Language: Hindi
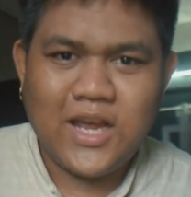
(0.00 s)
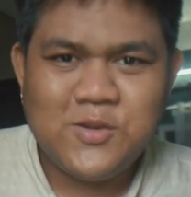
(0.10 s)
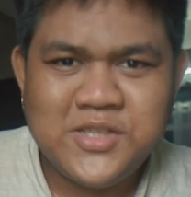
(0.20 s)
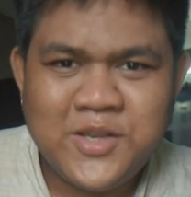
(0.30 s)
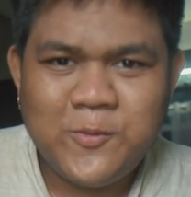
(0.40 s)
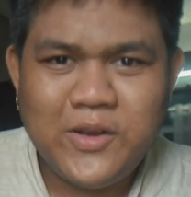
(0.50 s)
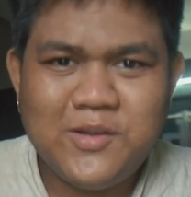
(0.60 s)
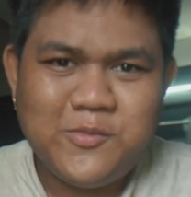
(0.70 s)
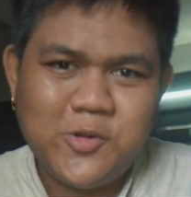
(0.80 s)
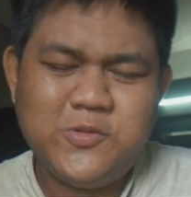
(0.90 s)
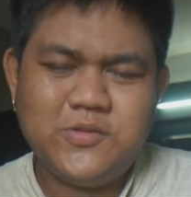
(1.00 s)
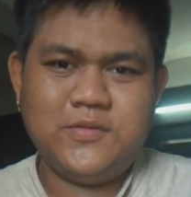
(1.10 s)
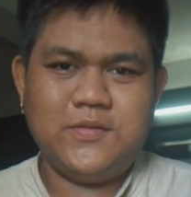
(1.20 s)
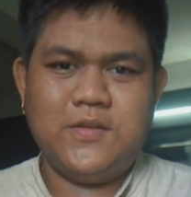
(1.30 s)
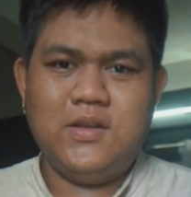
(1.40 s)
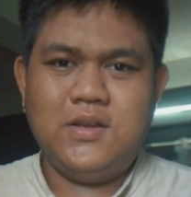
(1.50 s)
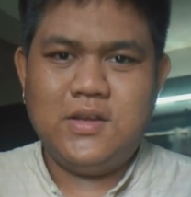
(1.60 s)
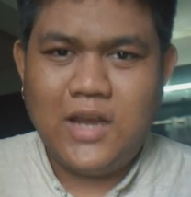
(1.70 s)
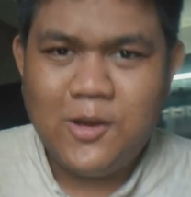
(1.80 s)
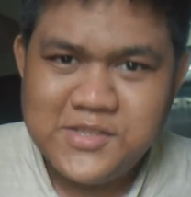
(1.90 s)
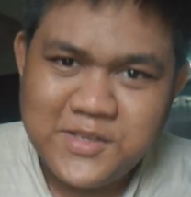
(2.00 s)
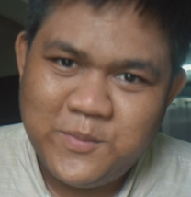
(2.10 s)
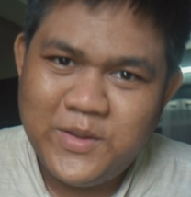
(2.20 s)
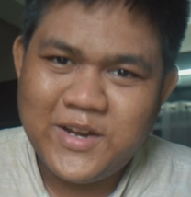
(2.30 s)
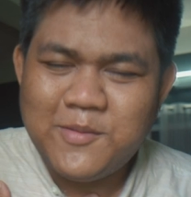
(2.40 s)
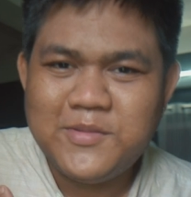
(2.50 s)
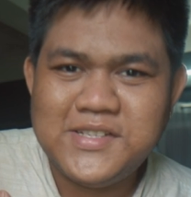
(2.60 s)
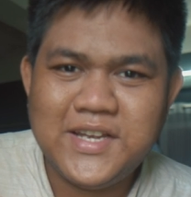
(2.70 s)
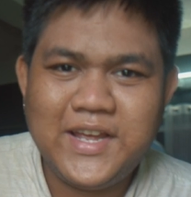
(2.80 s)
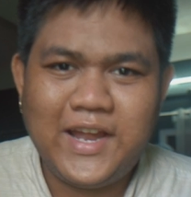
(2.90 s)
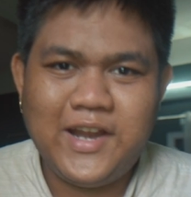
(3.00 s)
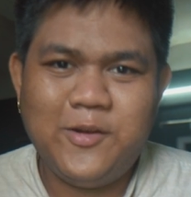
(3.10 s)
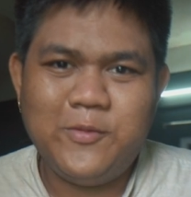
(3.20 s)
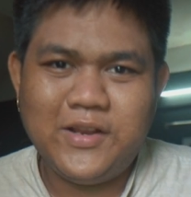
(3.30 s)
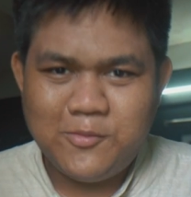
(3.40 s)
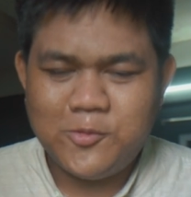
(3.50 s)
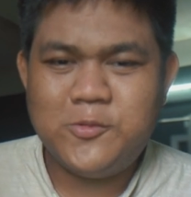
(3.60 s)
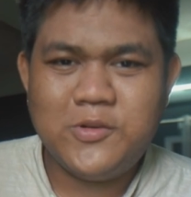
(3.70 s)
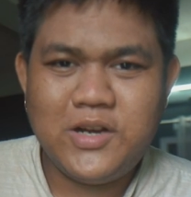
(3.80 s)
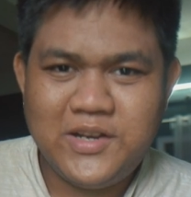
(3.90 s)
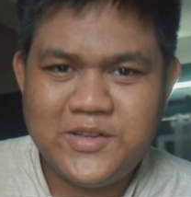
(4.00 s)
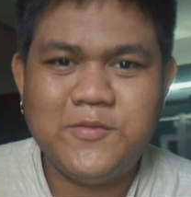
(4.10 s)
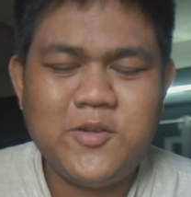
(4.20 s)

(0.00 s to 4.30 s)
हेलो जी वेलकम टू हेलो जी मेरा नाम संजय है एंड वेलकम टू अनदर